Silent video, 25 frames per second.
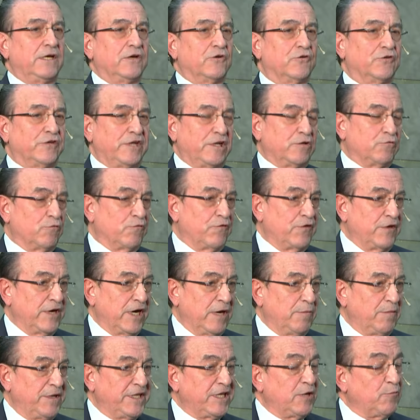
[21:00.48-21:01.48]

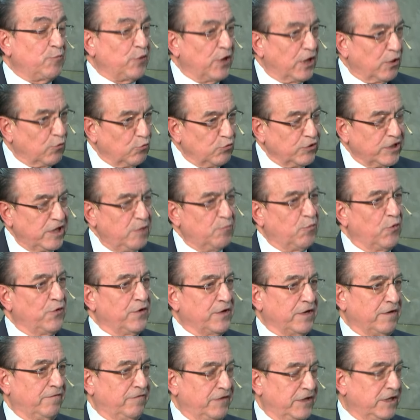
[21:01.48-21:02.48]
constitucionalmente, pero algún tipo
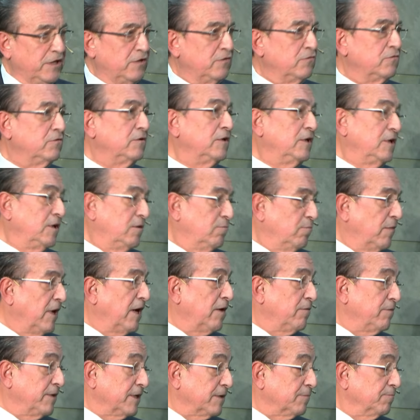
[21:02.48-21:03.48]
de referéndum va
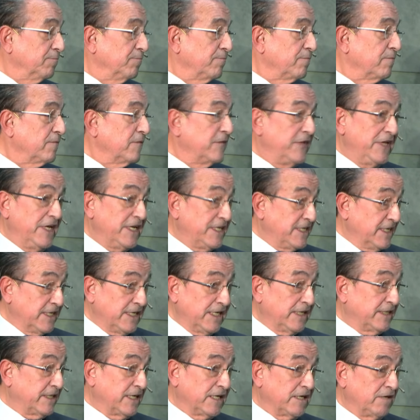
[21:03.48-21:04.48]
a haber. Y esa es
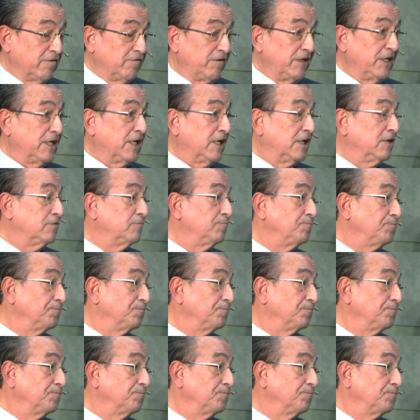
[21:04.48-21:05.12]
la traca final.